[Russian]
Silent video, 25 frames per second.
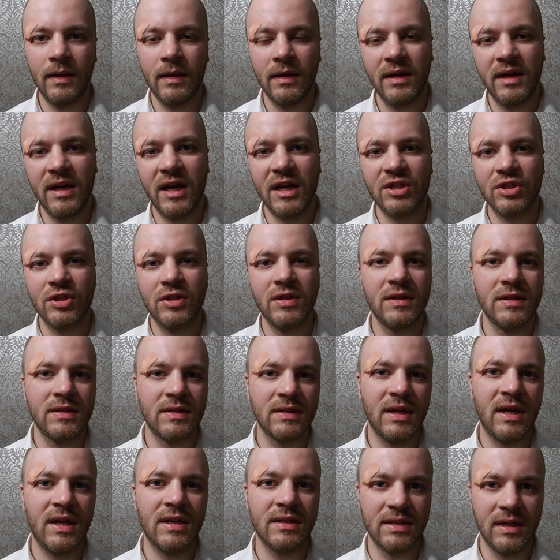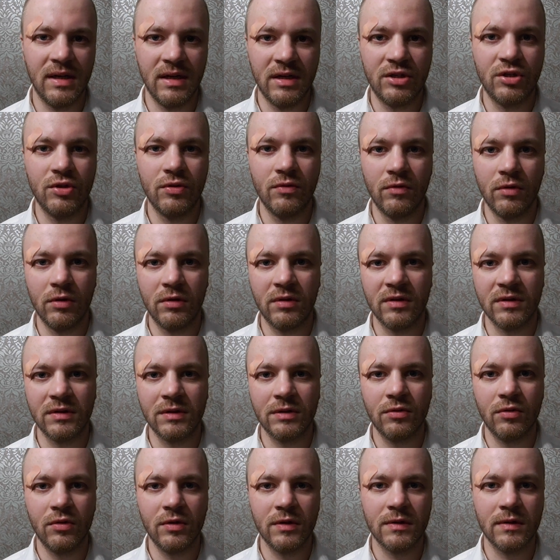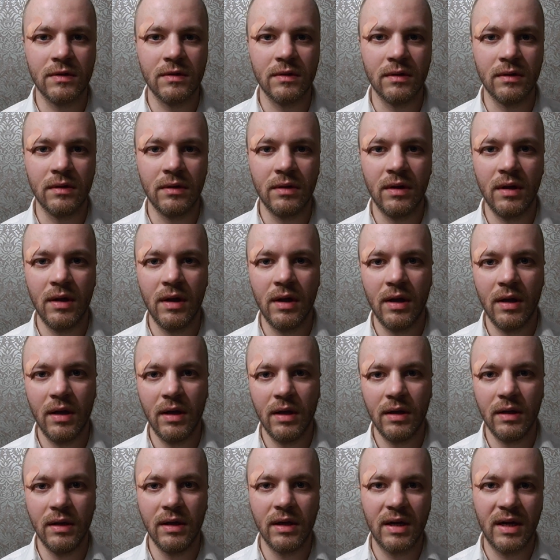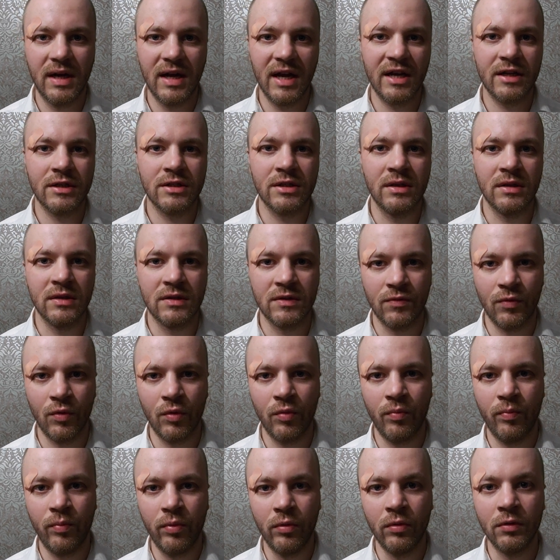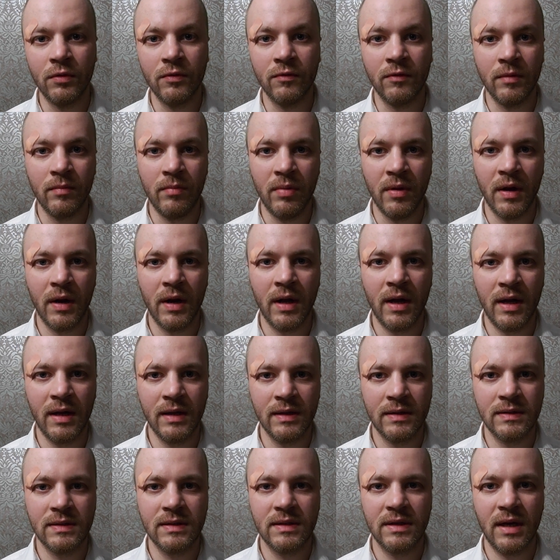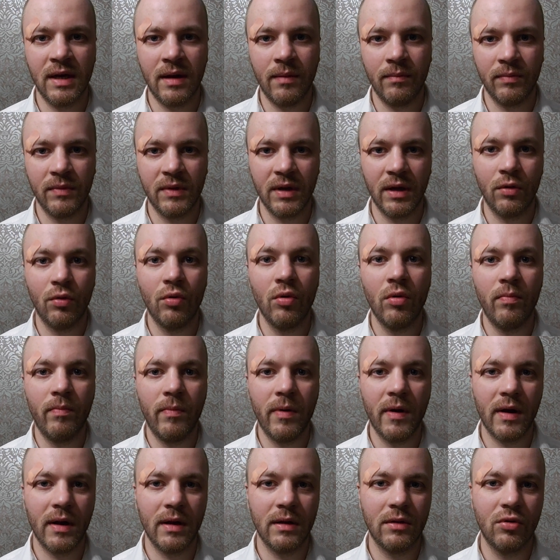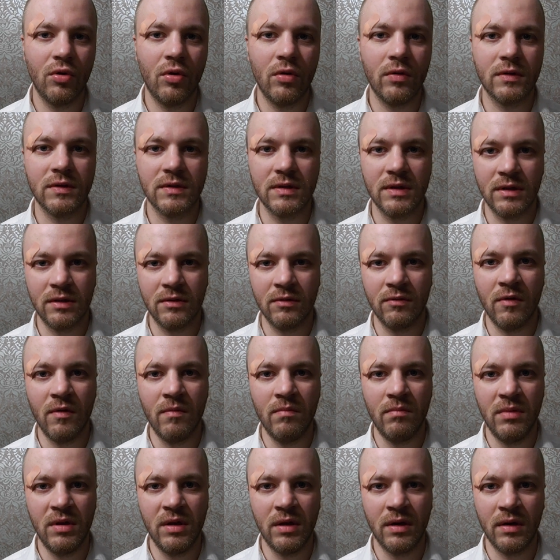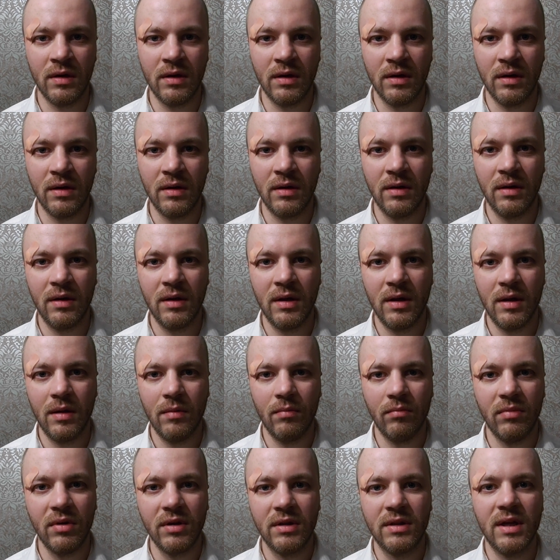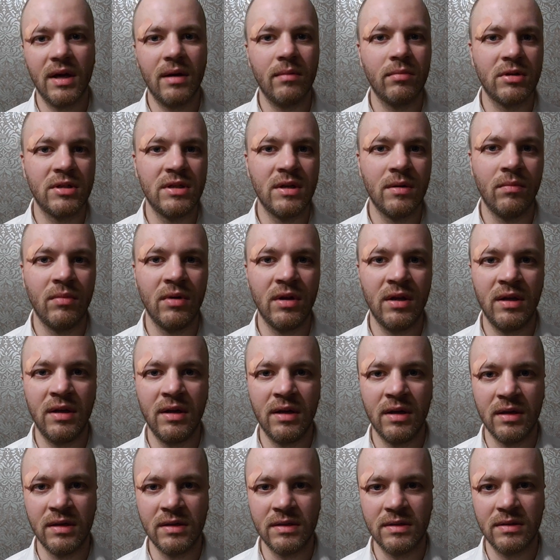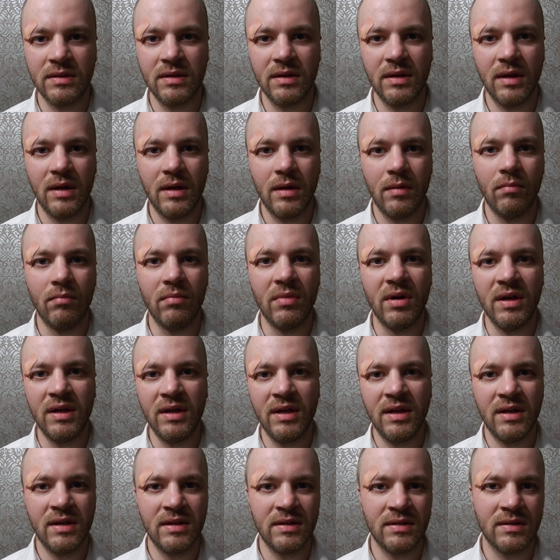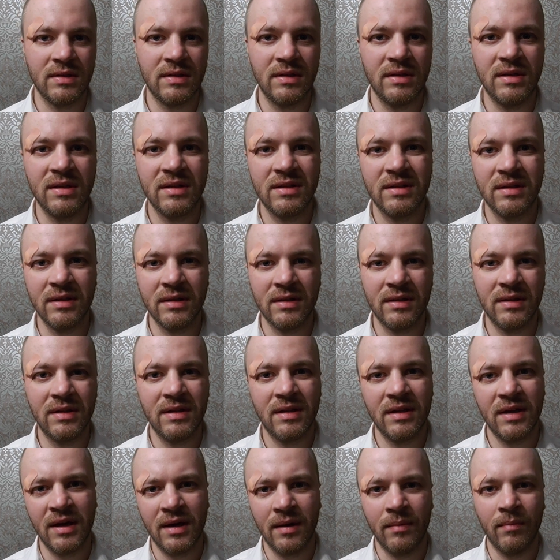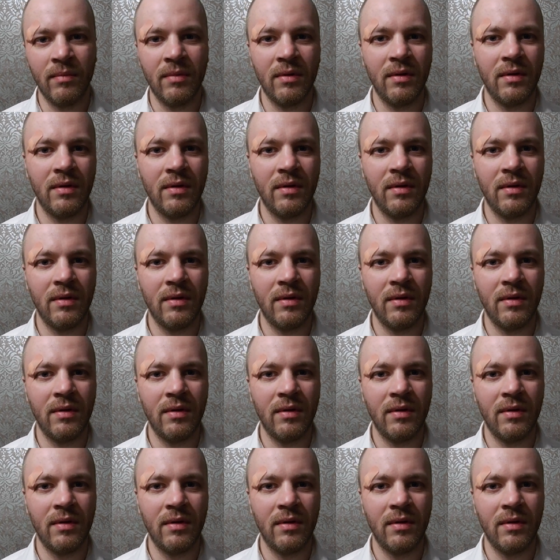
Каждый из нас для чего-то создан, и каждый свой путь выбирает сам. Такой парадокс этого мира. Мы там, где мы есть. Мы есть где-то там.